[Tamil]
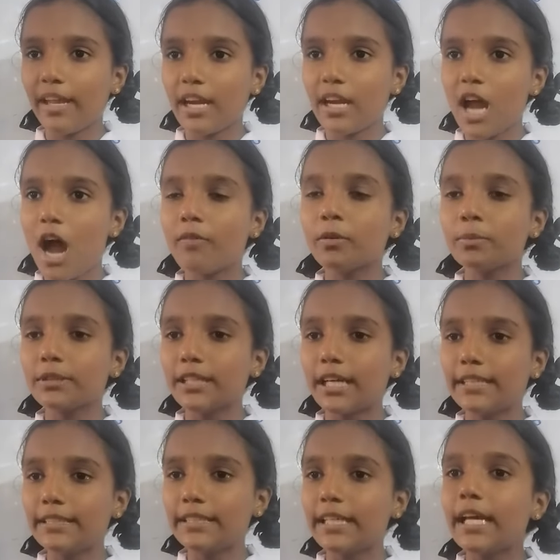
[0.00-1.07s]
வீரனாகவும்
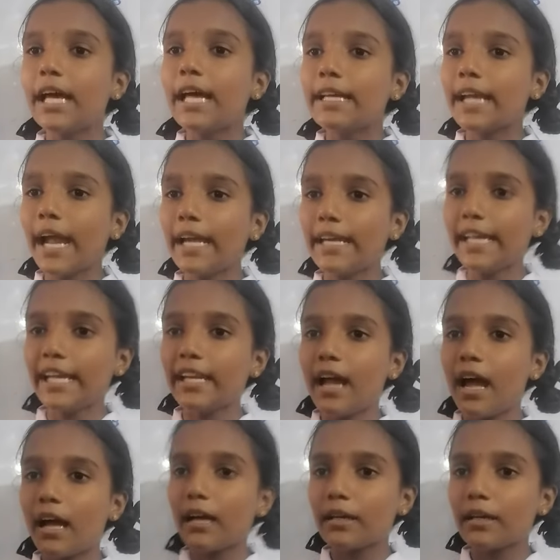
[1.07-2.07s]
திகழ்ந்து கண்டியின்